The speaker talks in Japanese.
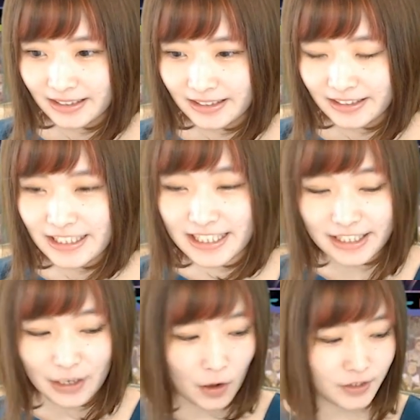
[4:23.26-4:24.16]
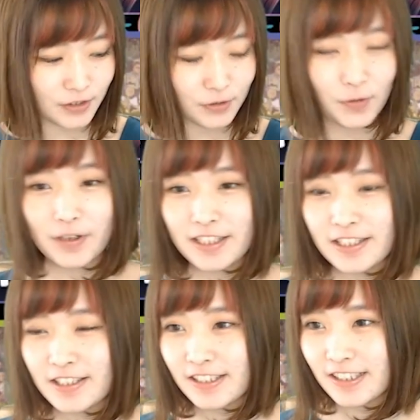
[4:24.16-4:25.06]
虹あすごい
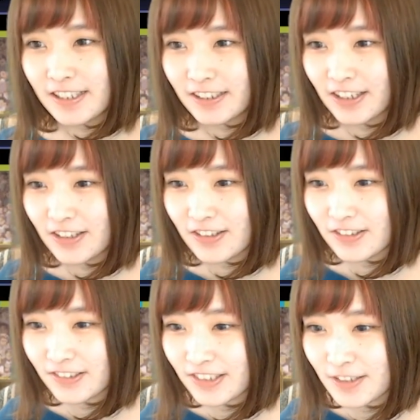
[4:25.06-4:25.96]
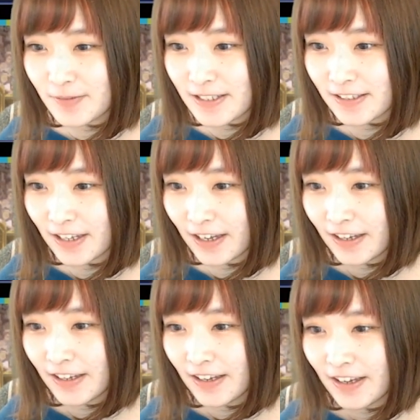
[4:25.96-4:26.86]
虹が連続しますね
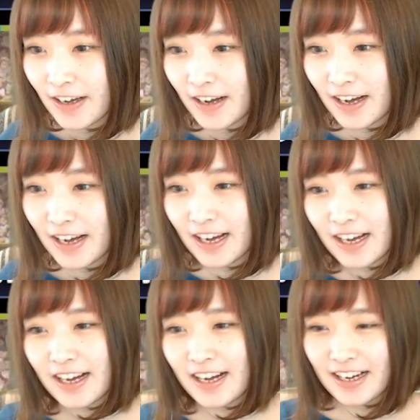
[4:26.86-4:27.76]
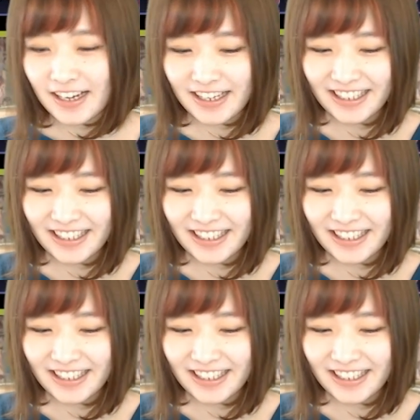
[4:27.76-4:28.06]
ああ